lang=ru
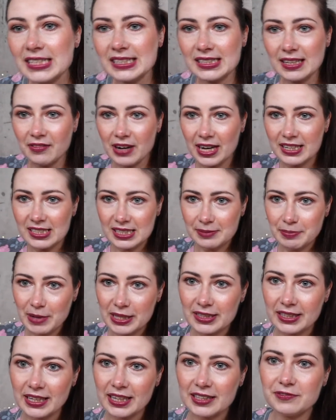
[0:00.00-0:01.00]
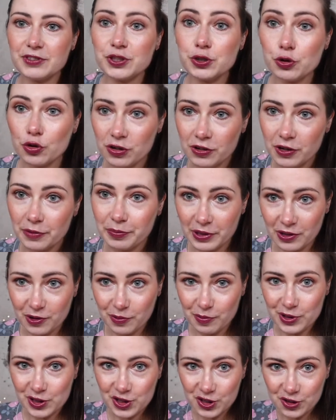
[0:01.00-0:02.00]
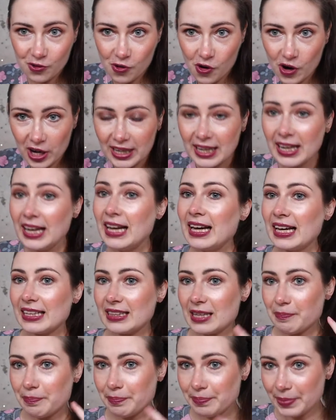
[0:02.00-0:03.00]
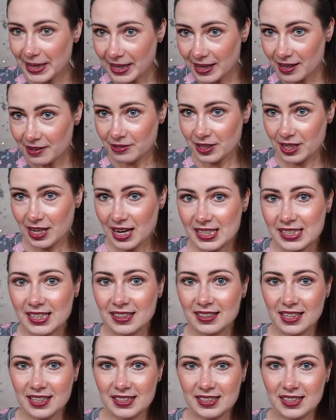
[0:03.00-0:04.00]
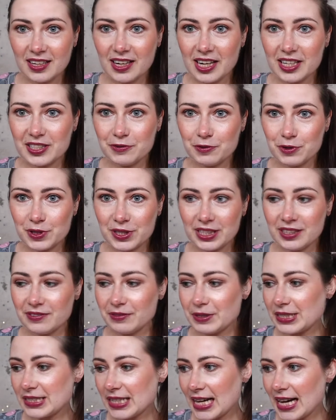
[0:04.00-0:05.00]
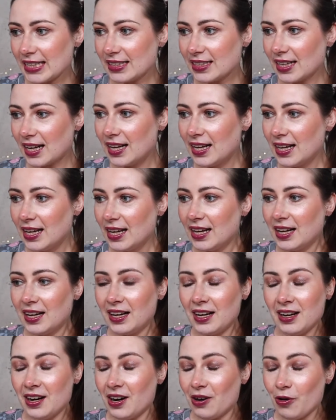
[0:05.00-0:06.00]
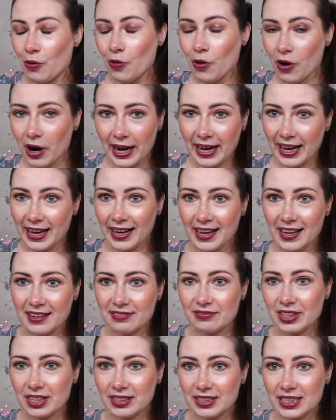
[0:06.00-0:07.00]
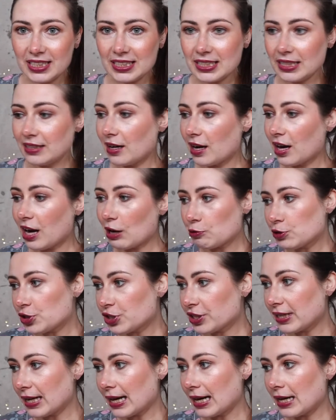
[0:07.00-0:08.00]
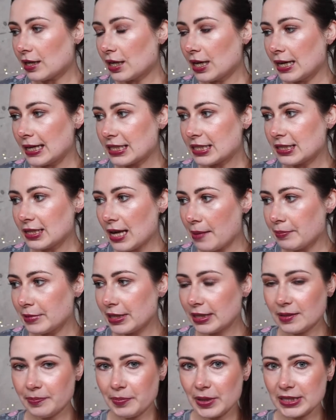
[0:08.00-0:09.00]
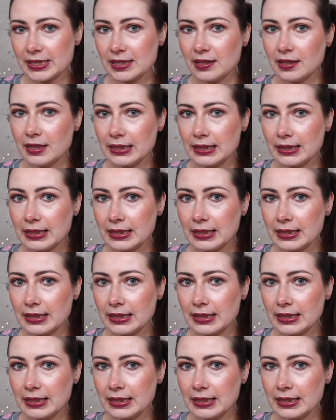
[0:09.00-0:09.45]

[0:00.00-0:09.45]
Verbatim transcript: доставать, смотреть. Все ли, во-первых, пришло. Это первый раз, когда заказываю с этого сайта. Ой, волнительно. Короче говоря, э, шла мне эта посылка